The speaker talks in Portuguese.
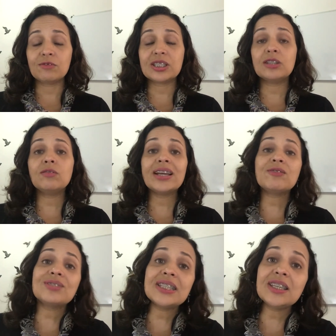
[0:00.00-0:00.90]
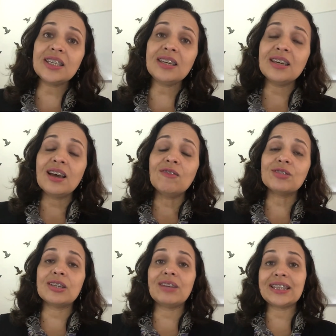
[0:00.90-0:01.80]
Você não vai conseguir,
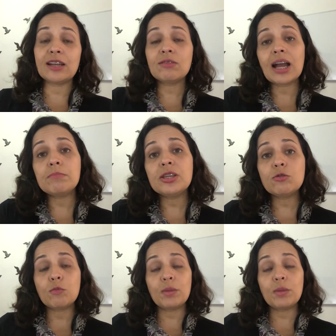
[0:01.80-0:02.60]
você vai ter um caminho